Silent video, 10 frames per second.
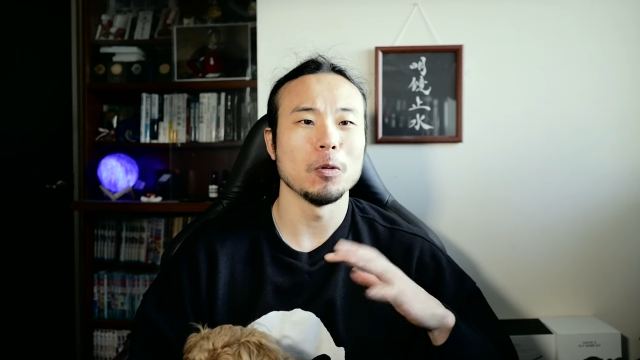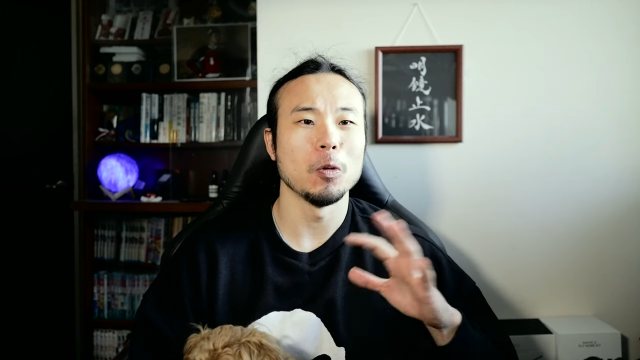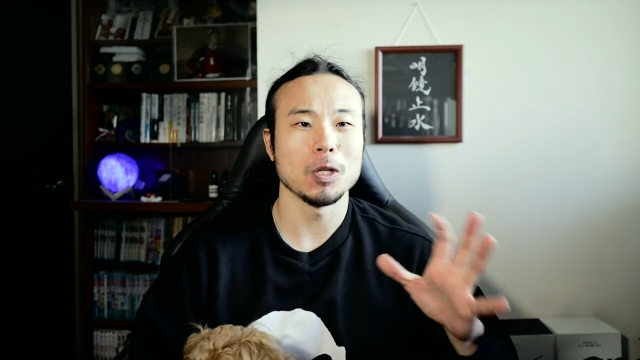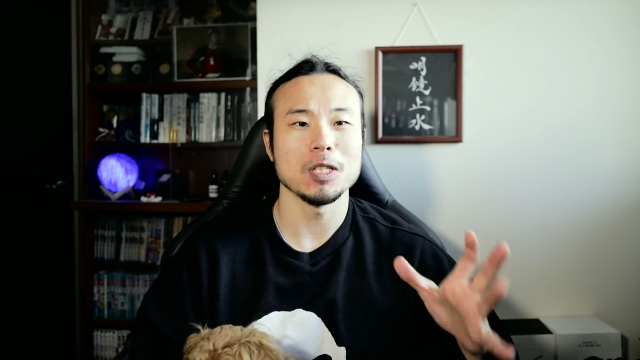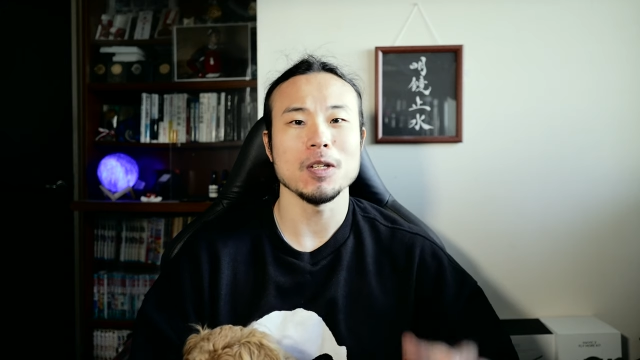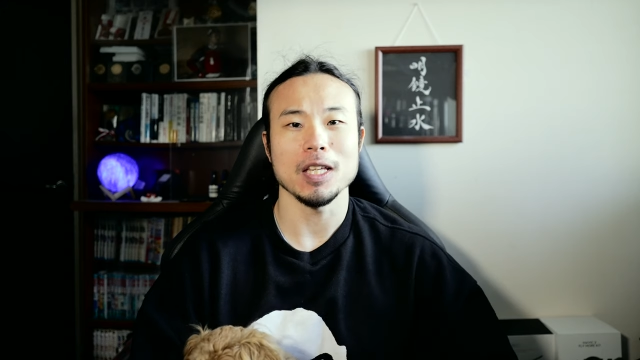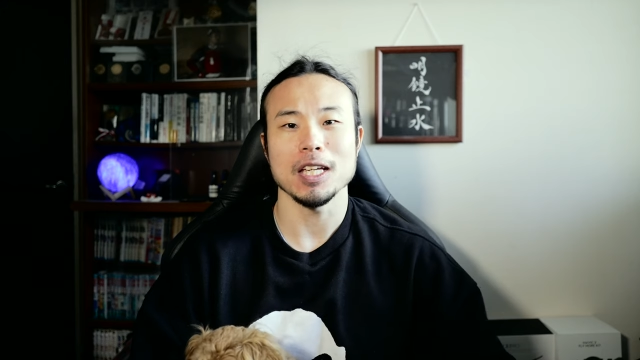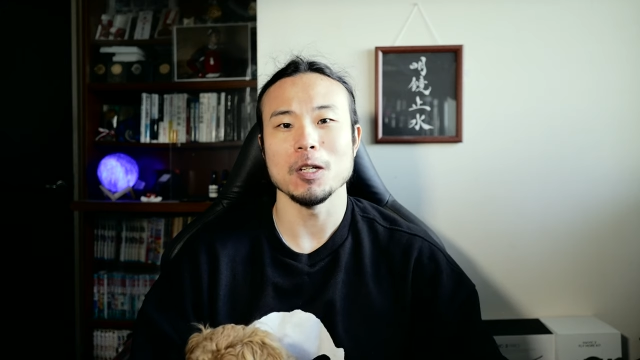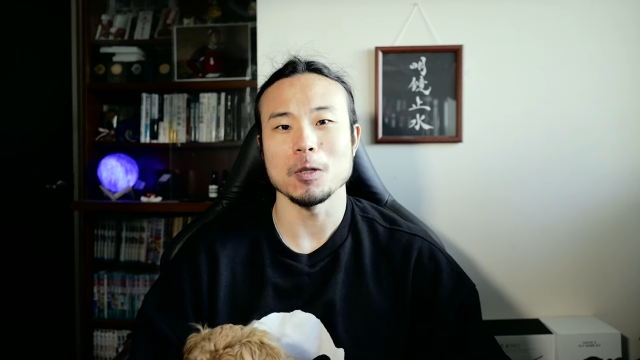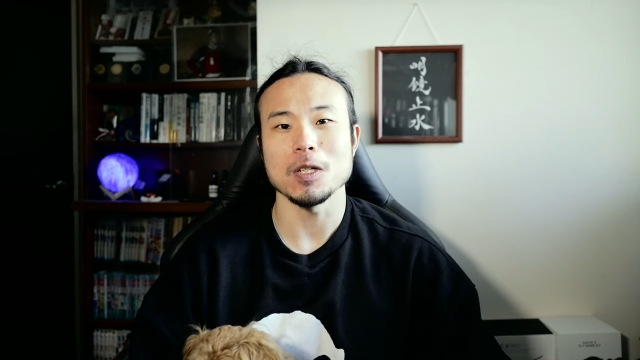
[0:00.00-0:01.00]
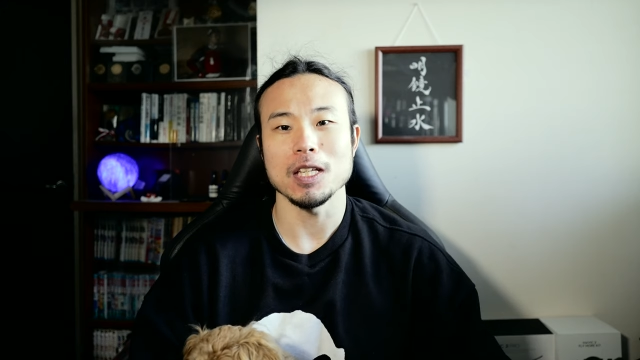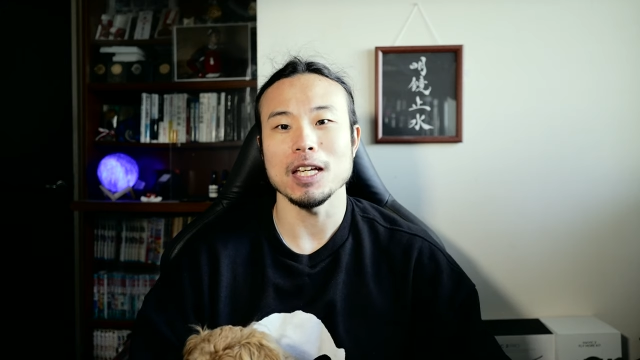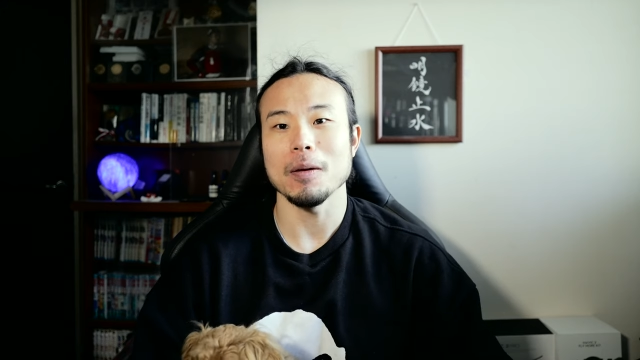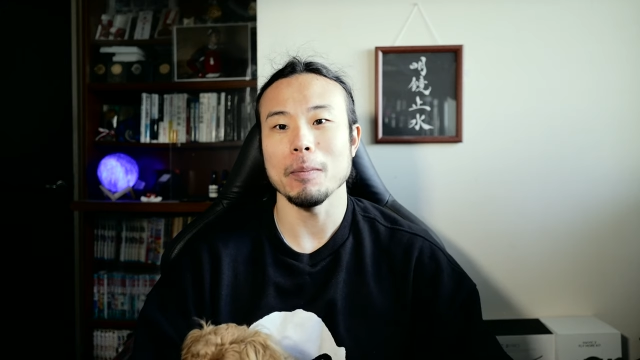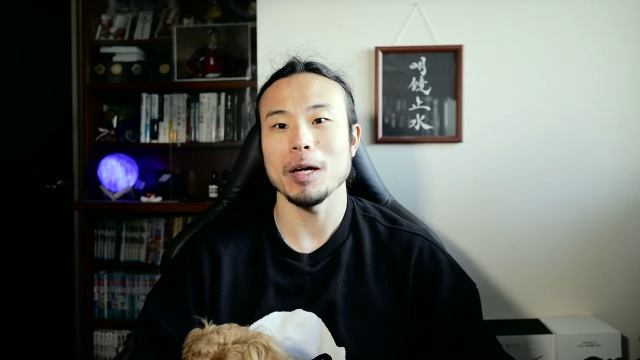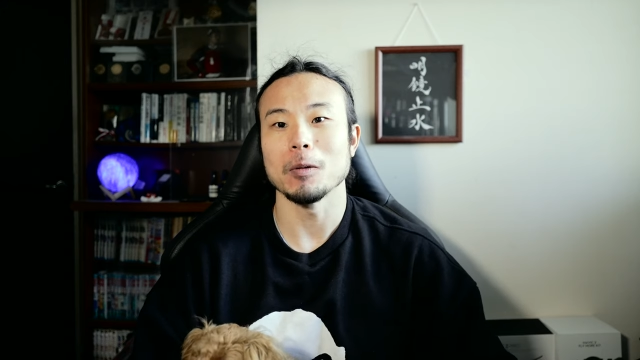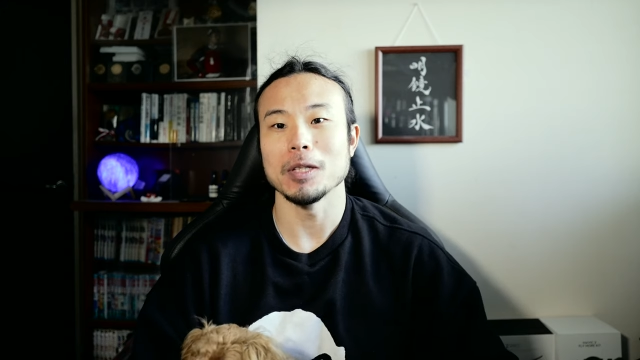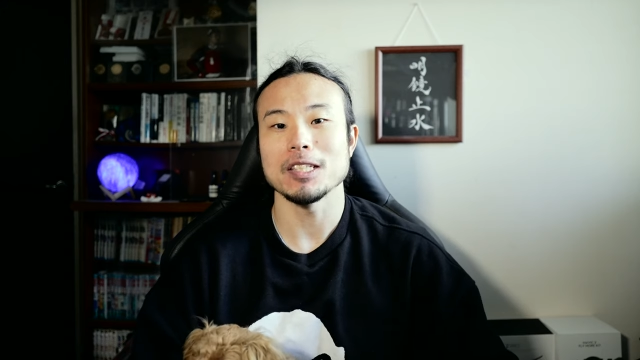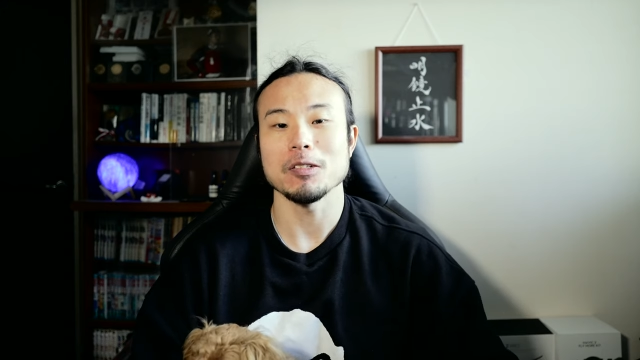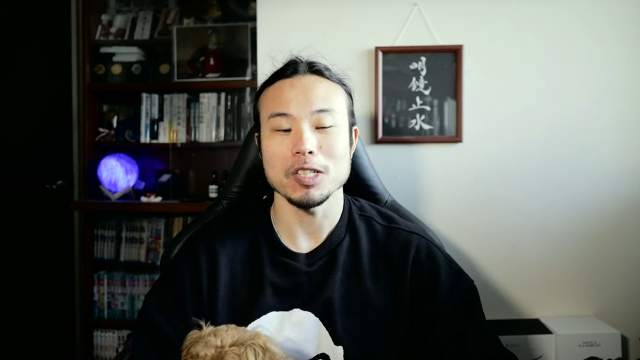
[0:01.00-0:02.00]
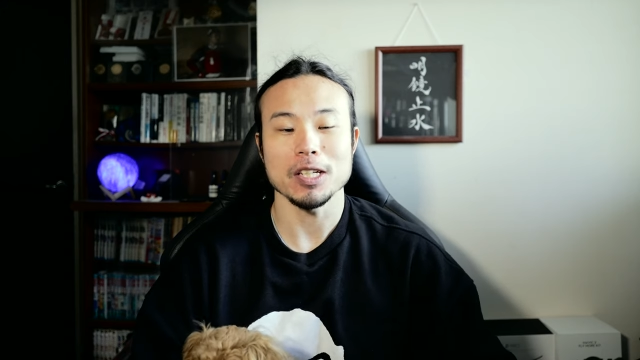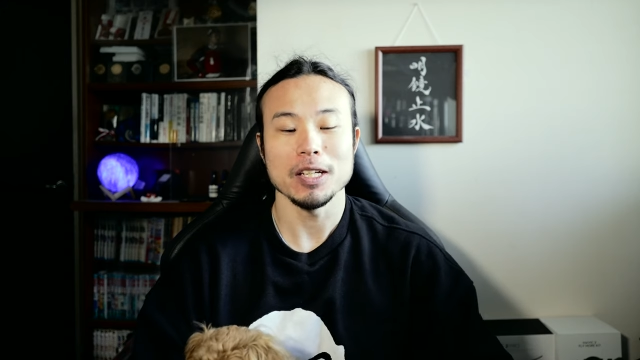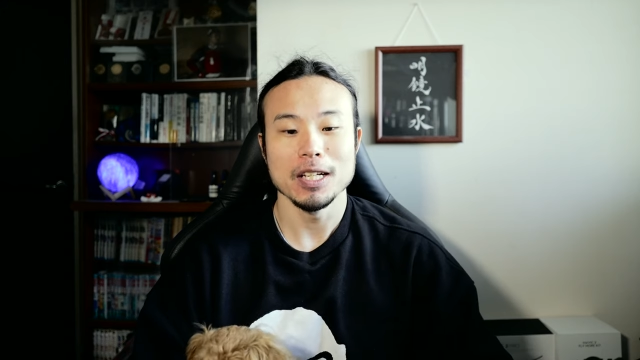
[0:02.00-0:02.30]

大きすぎて広すぎて迷子になっちゃうし。